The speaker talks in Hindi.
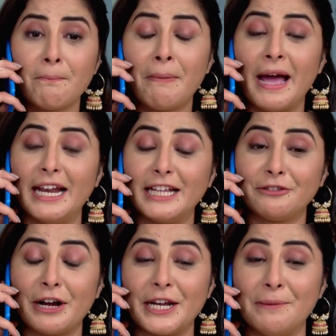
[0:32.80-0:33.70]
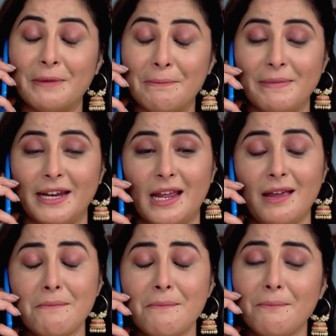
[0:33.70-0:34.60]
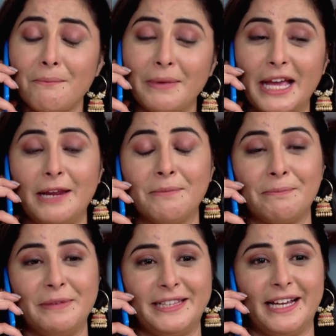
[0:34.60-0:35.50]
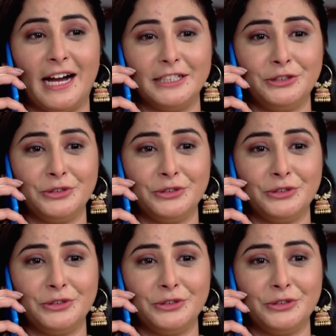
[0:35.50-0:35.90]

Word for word: पहले थोड़ी मम्मी ने मेरी मम्मी ते हाथ